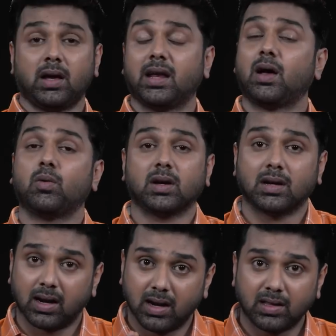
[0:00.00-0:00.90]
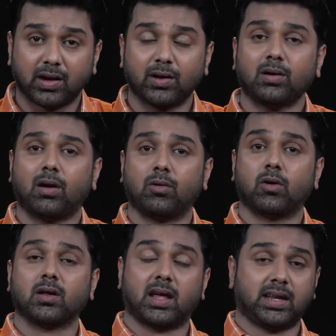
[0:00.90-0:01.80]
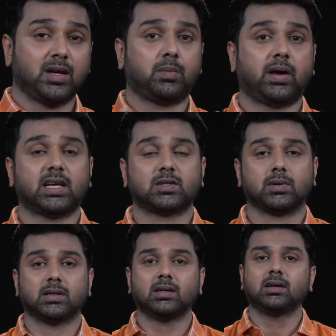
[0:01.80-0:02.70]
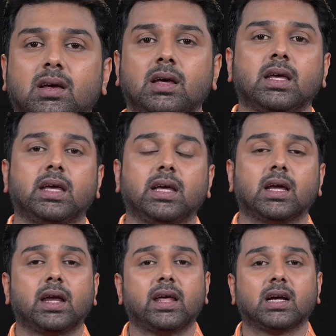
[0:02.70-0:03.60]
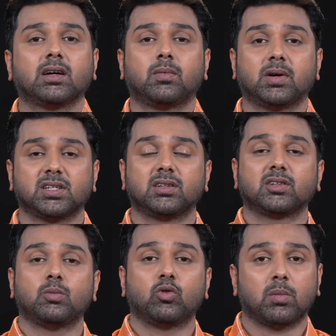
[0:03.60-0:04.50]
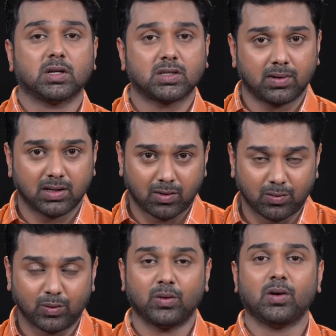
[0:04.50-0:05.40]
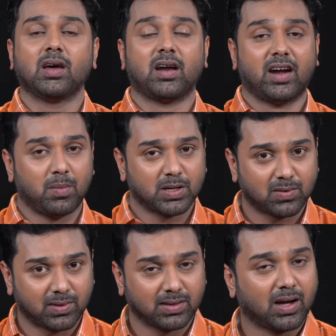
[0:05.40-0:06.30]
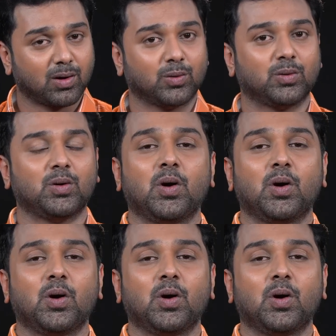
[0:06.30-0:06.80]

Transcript: ஏன்னா அவங்களுக்கு நல்லா தெரியும் அவங்களோட நிறைய பிளேயர்ஸ் வந்து இங்கே இந்தியாவுக்கு வருஷத்துக்கு மூணு மாதம் வந்தாகணும் ரெண்டு மாதம் வந்தாகணும்